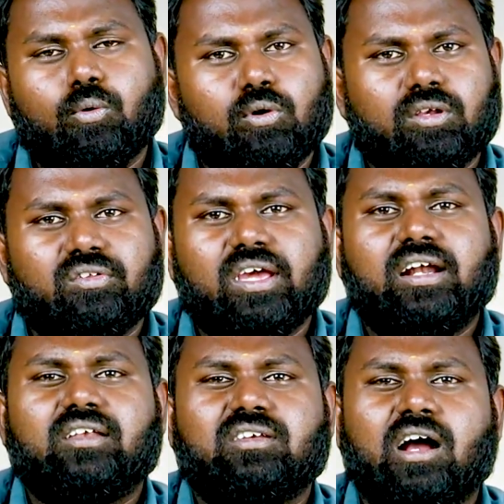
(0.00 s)
கோர்ஸ் ஆன்
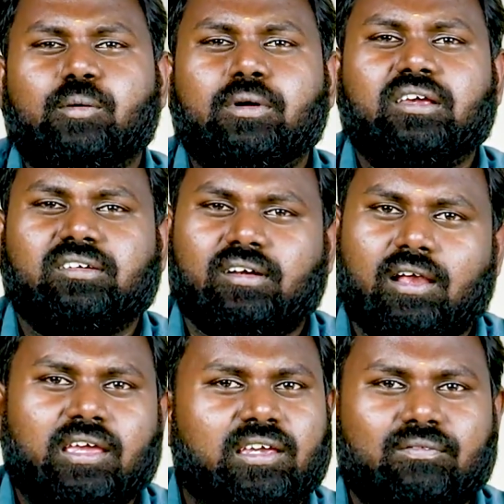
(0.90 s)
ஸ்டாண்டர்ட்ஸ் டாக்குமெண்டேஷன்
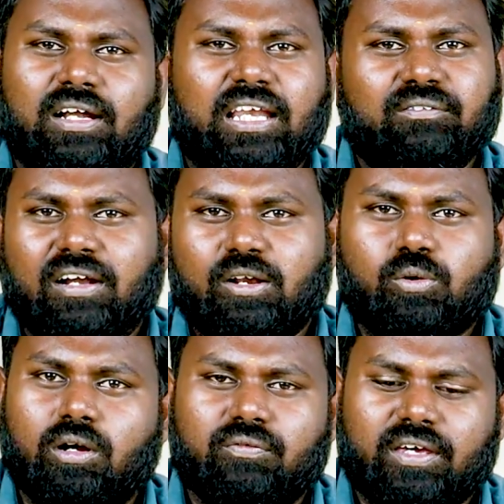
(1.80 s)
ட்ராயிங் வெல்டிங்
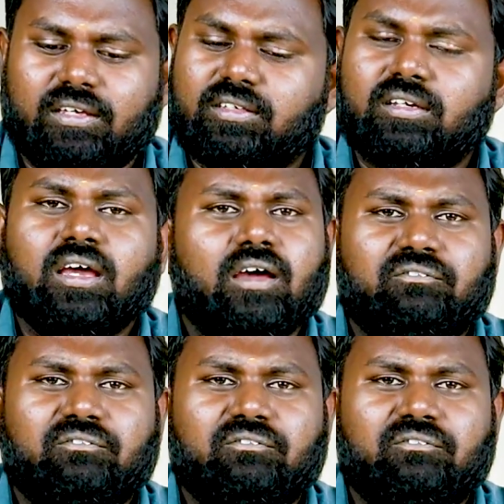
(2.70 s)
வெல்டர் குவாலிஃபிகேஷன்